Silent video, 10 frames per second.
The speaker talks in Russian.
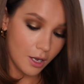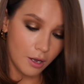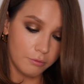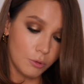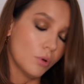
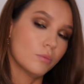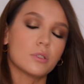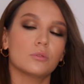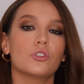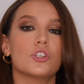а, в любом
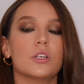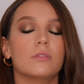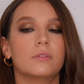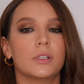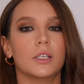случае
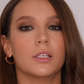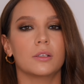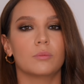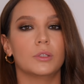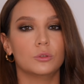
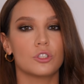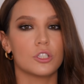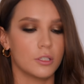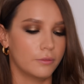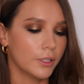вы
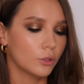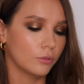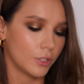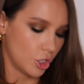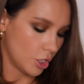получите эффект
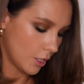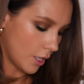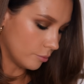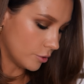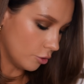увеличения
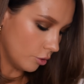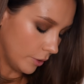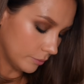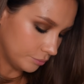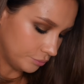объема.